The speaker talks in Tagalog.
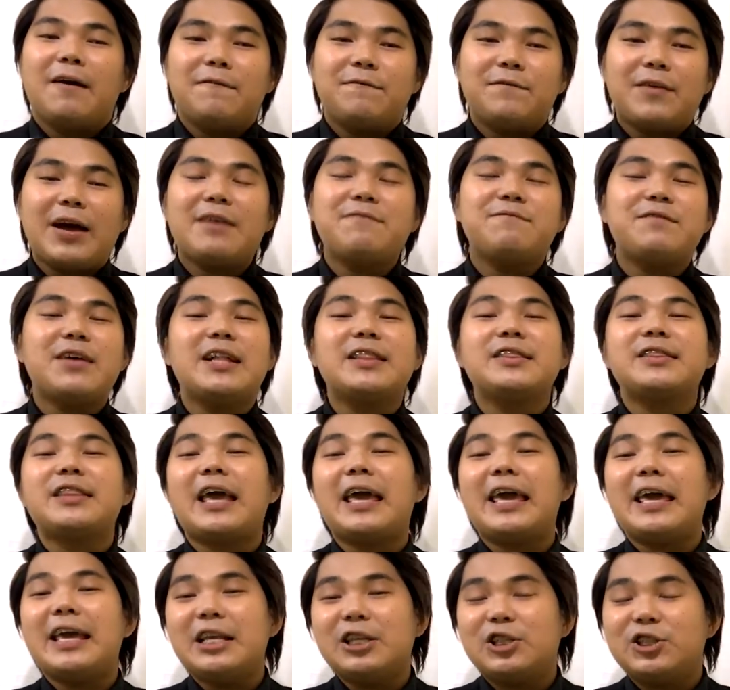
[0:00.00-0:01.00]
5
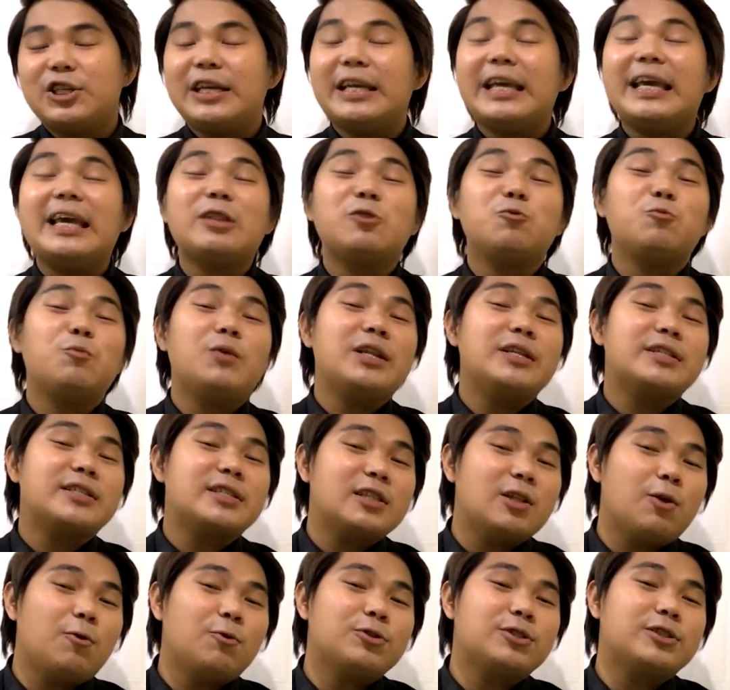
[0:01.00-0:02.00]
anti-aging, it will
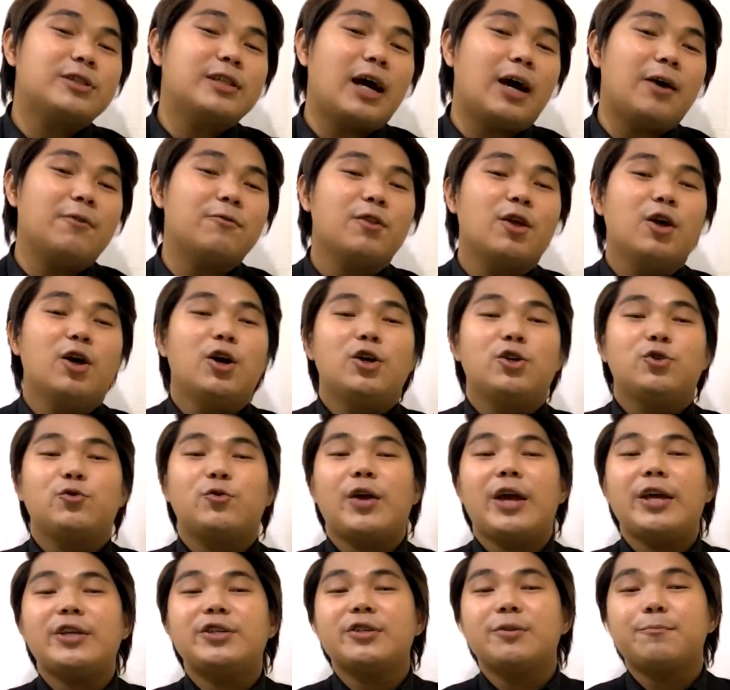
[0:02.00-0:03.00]
slows down
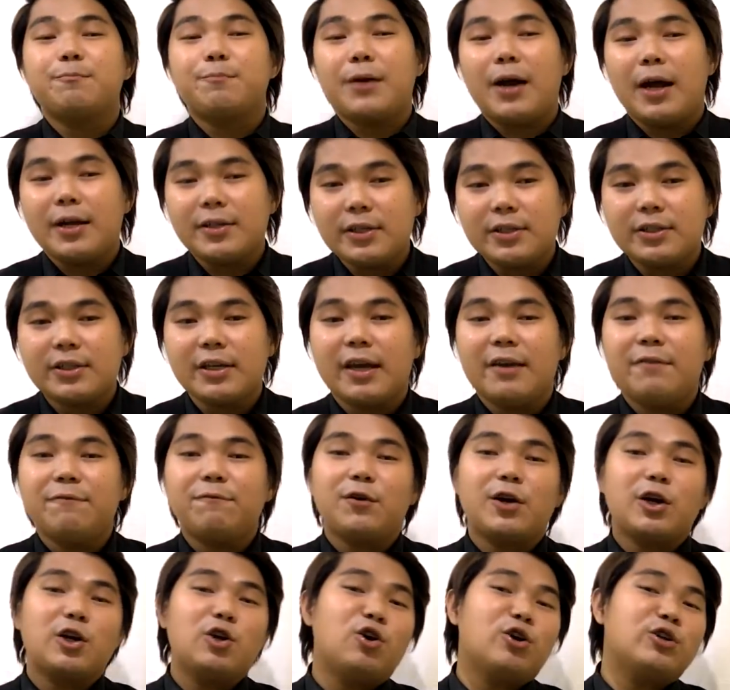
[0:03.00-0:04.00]
through aging process and
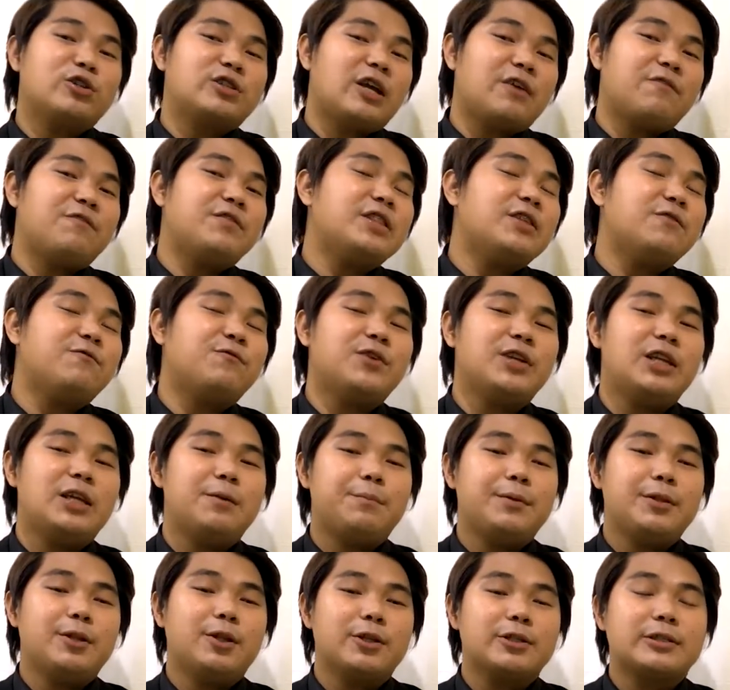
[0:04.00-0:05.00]
for longevity
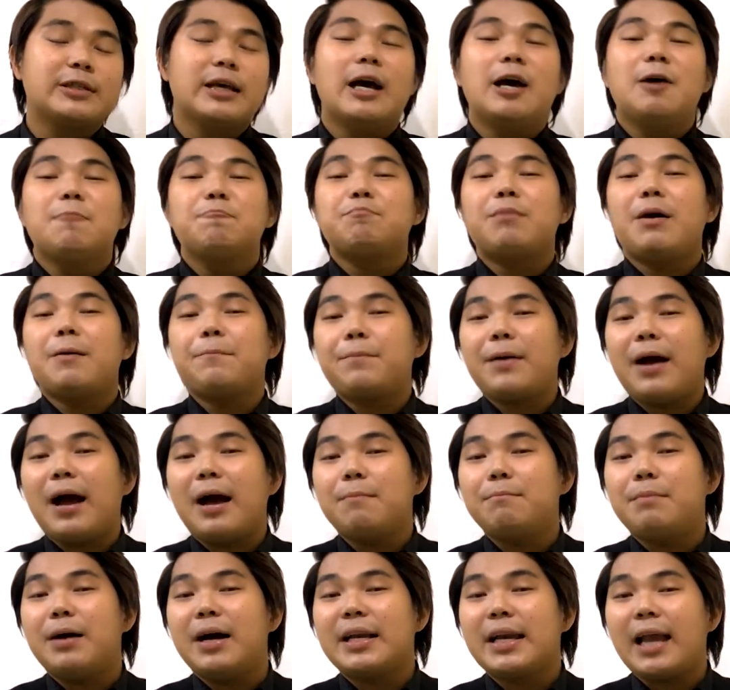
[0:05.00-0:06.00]
Filipinos,
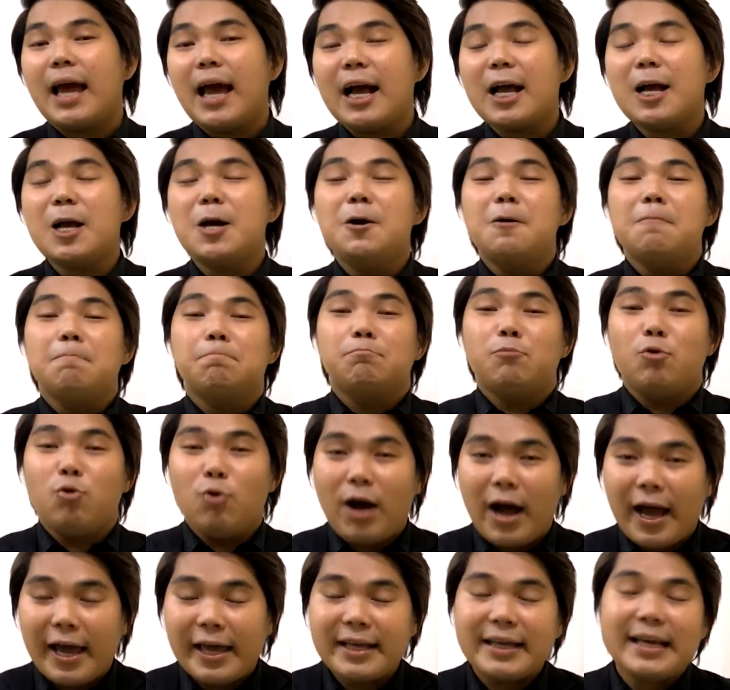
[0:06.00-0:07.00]
pampahaba ng
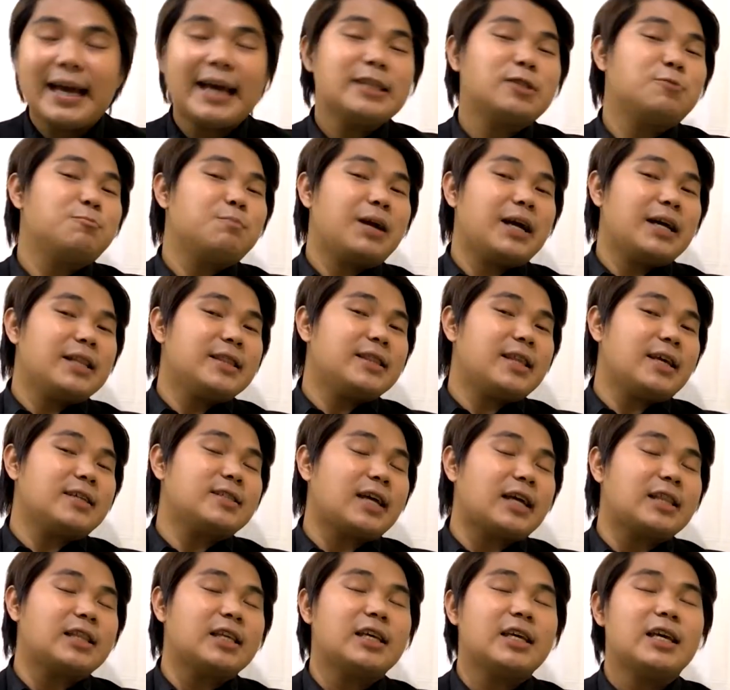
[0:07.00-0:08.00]
buhay. Guys, maganda
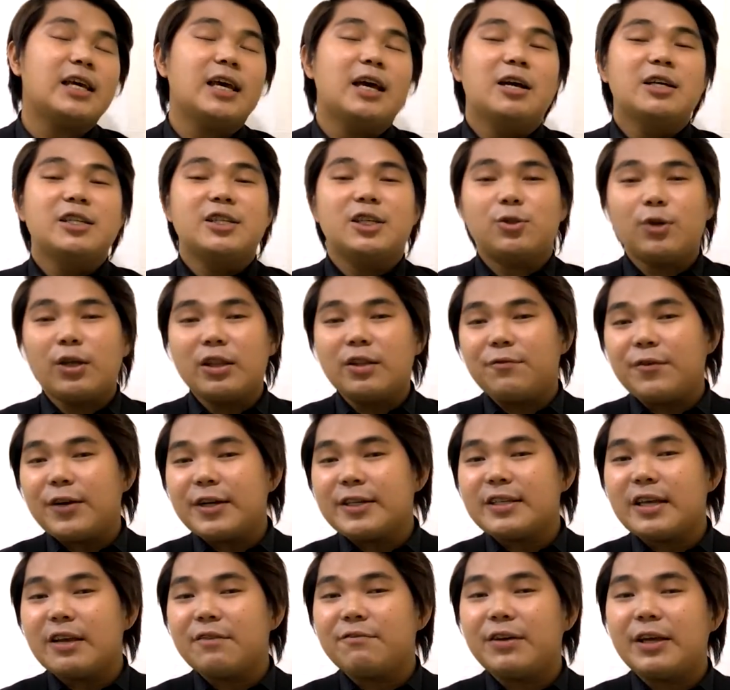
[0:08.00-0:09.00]
sa ating Silan
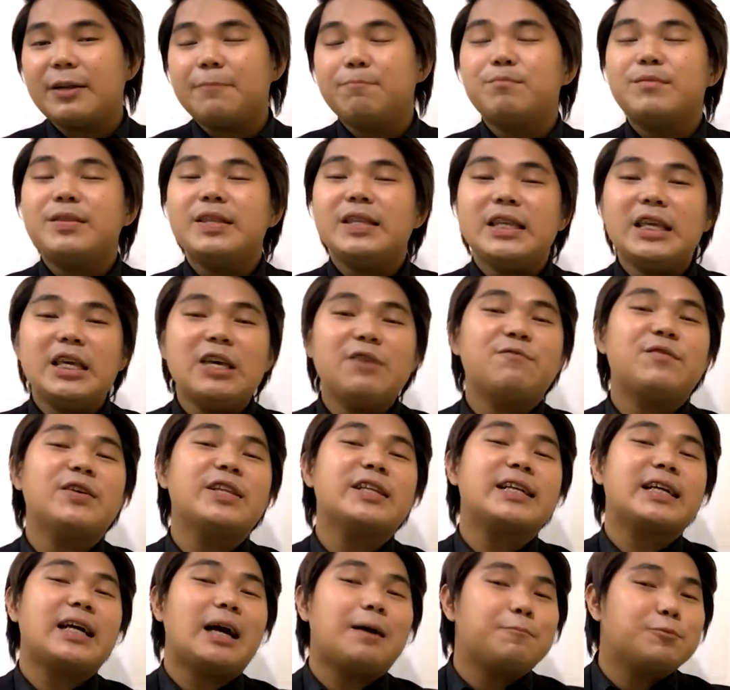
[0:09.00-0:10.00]
47,
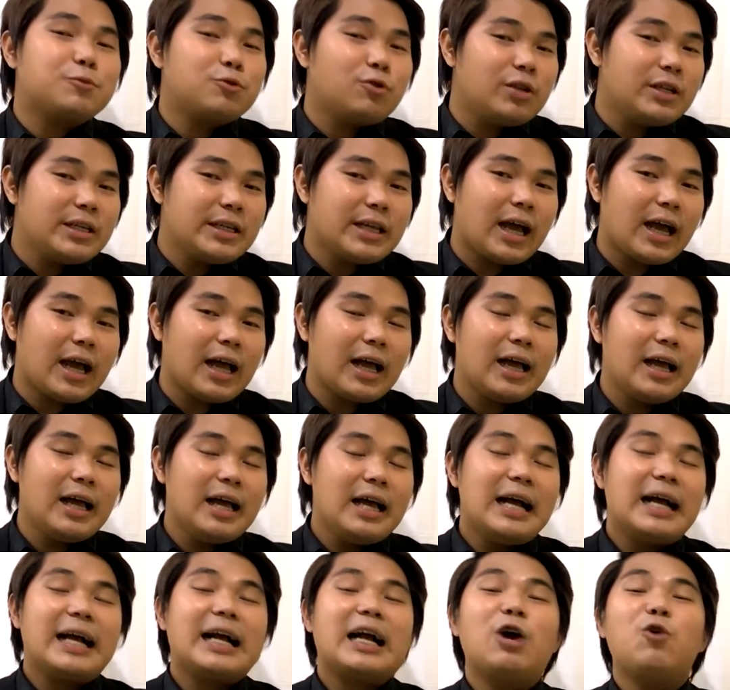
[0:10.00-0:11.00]
even capsule niya,
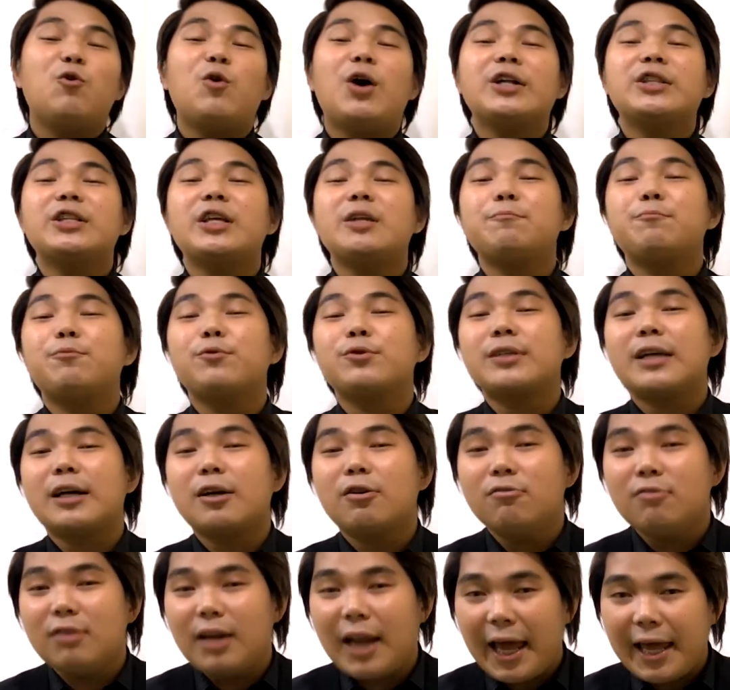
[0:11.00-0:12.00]
gawa din po sa
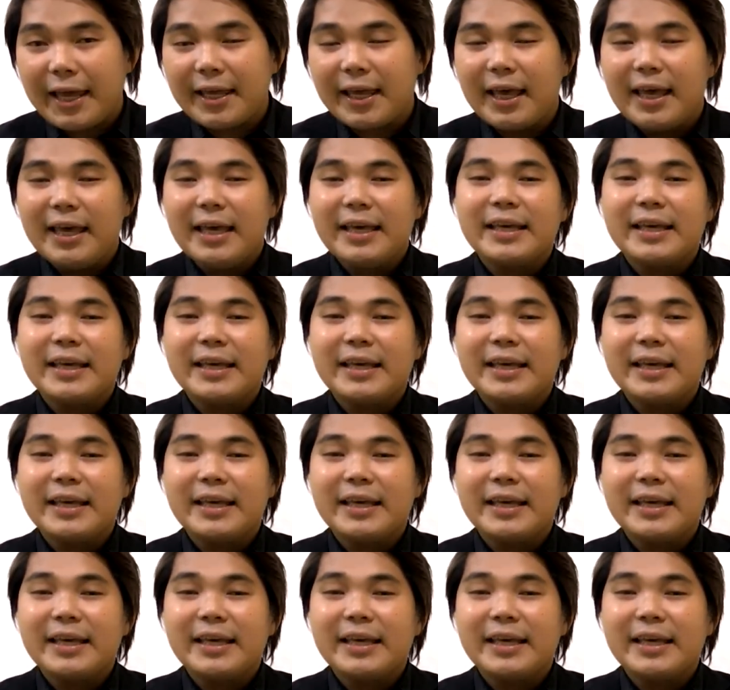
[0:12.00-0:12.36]
gulay.